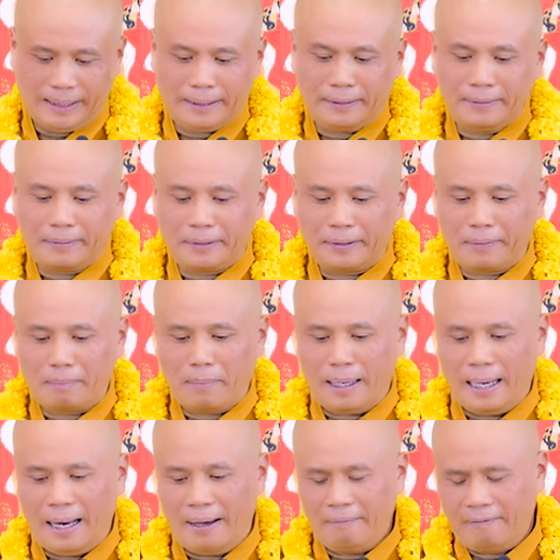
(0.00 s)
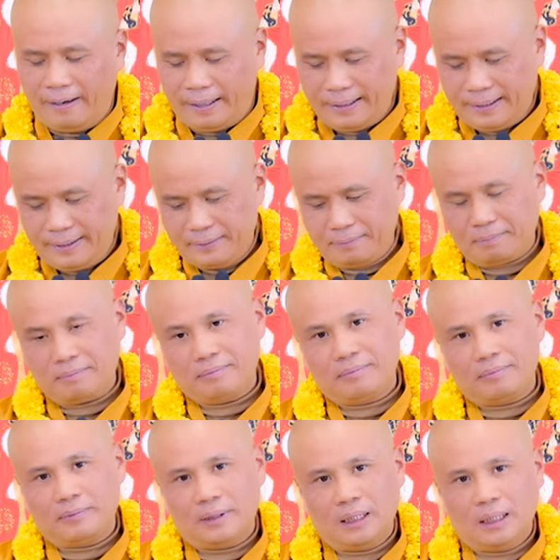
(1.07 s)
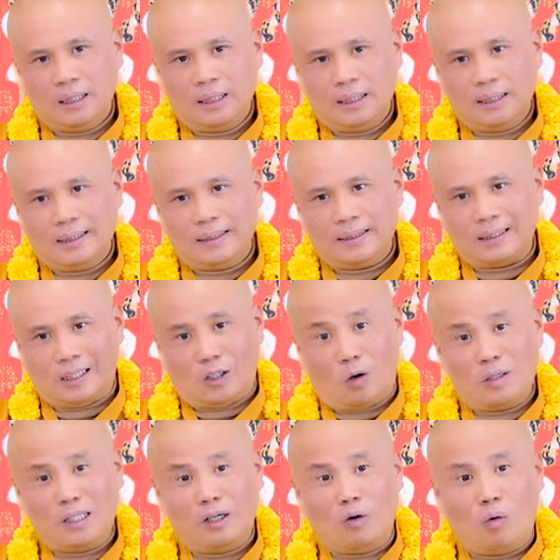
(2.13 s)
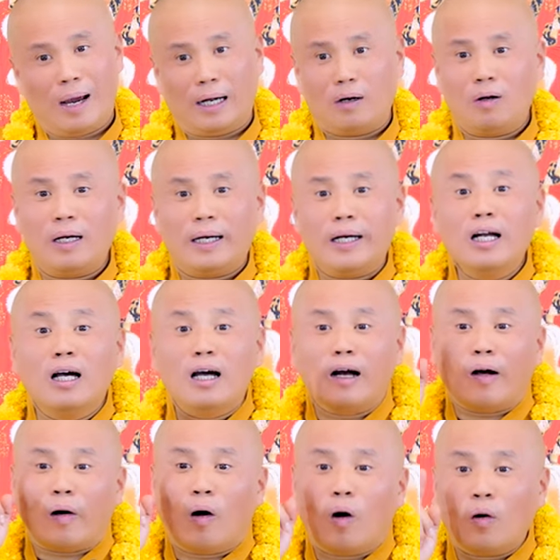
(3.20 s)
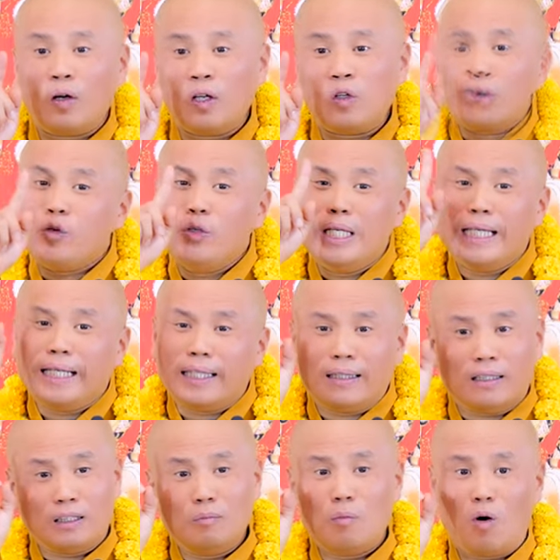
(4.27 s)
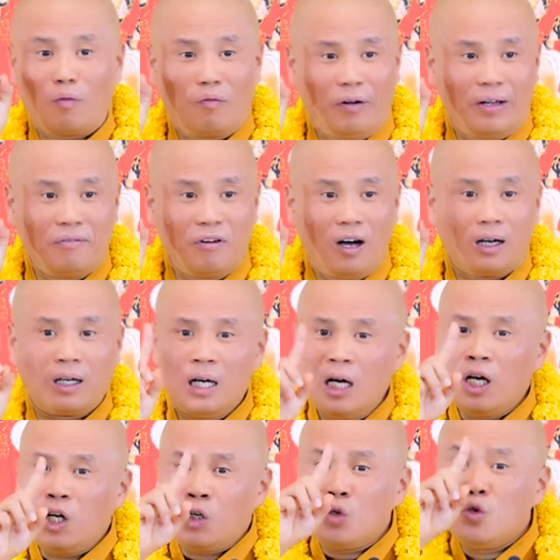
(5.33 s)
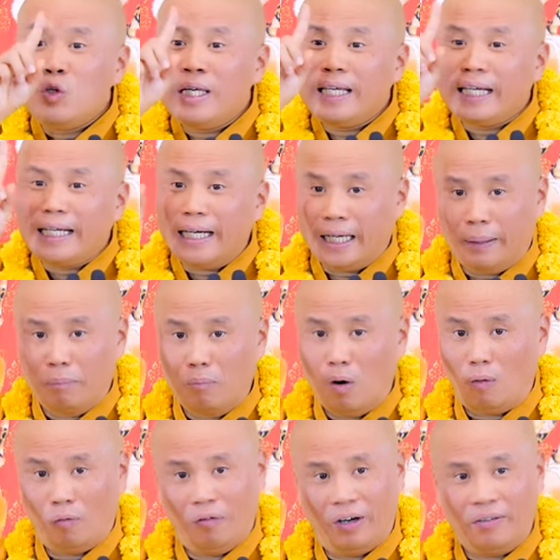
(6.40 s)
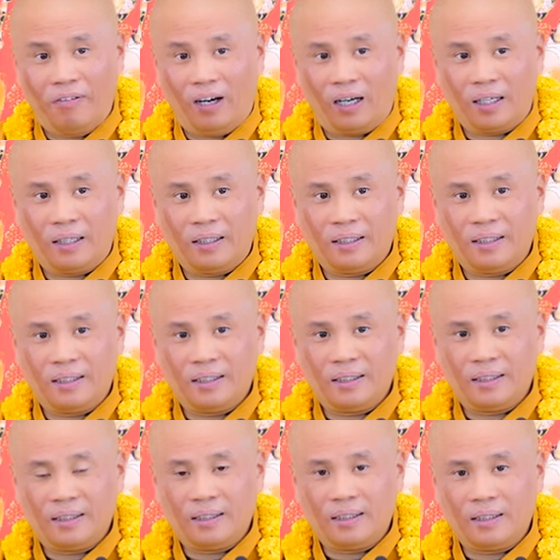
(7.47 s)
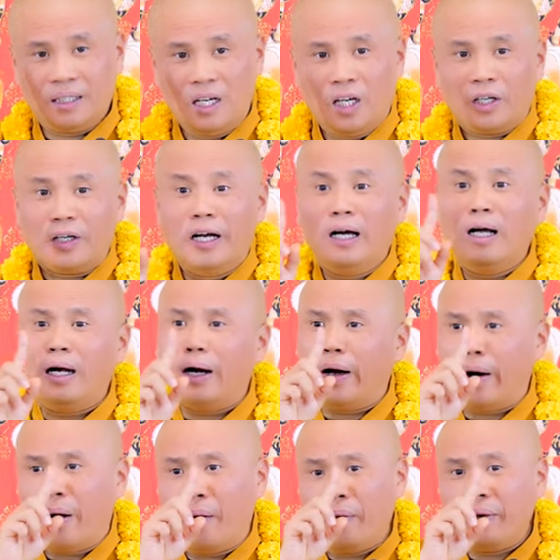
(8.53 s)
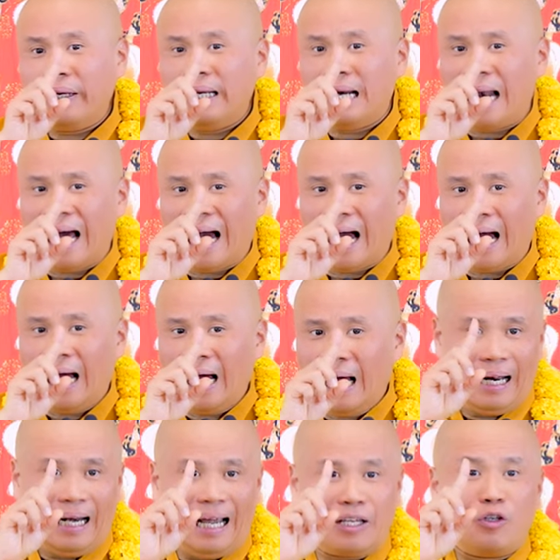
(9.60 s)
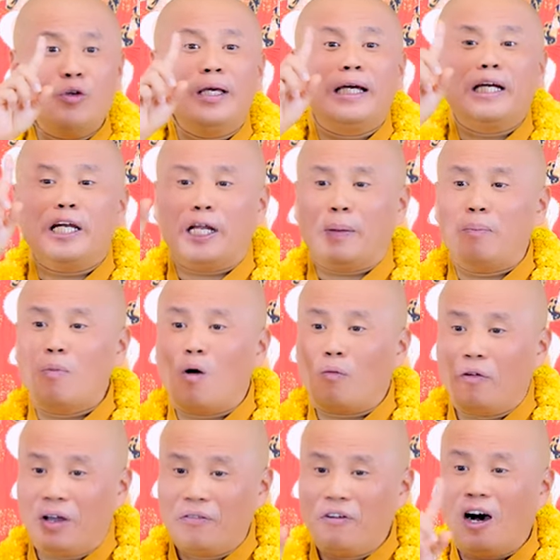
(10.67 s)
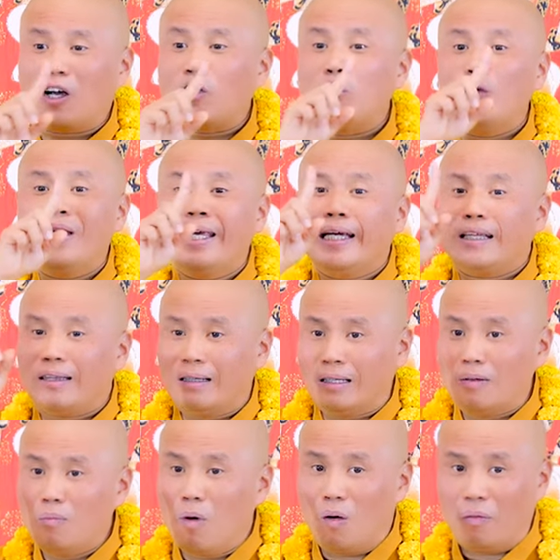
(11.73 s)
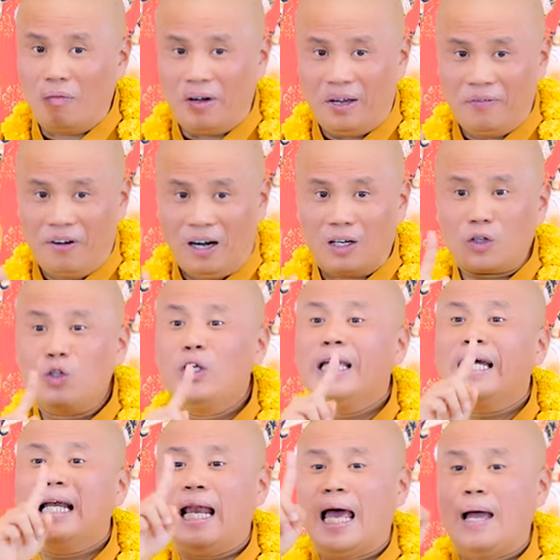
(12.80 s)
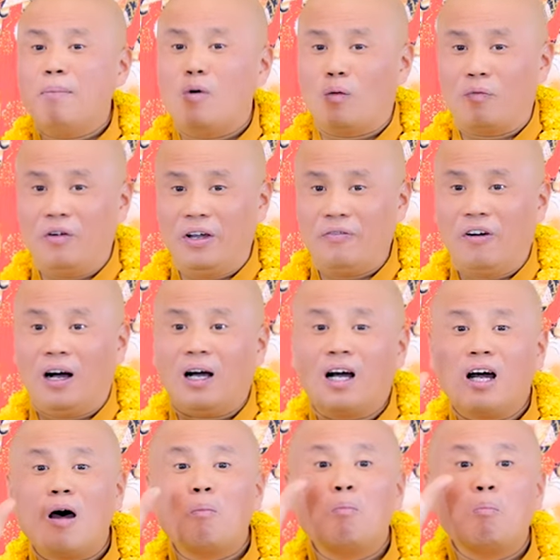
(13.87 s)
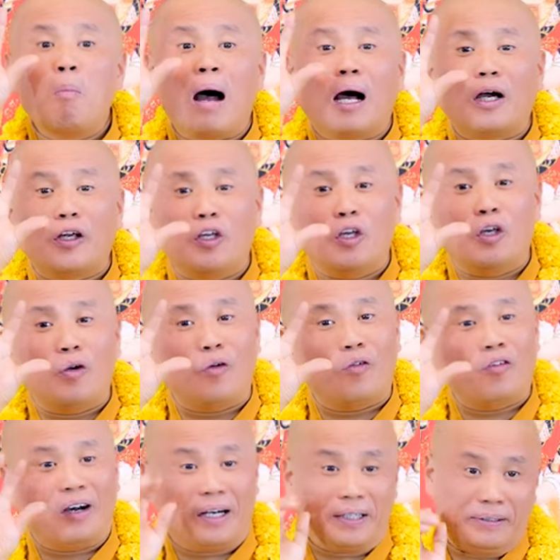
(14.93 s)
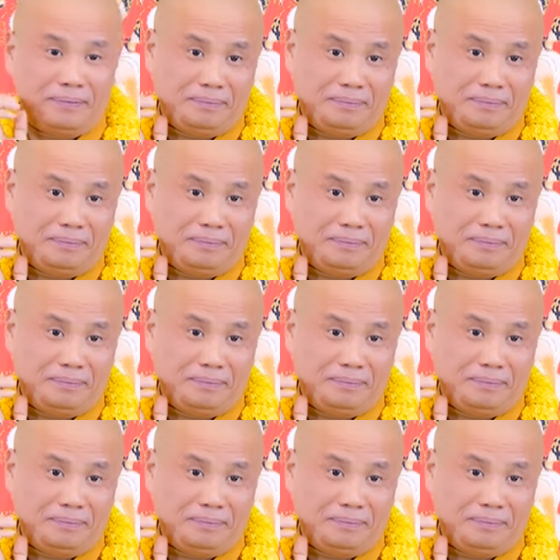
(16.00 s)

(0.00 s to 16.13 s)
Người mà lễ Phật thì tổ sư Ấn Quang nói là đừng nói duyên tưởng một vị Phật, duyên niệm một vị Phật. Đừng nói là là duyên niệm một vị Phật, duyên tưởng một vị Phật, duyên lễ một vị Phật không bằng nhiều Phật.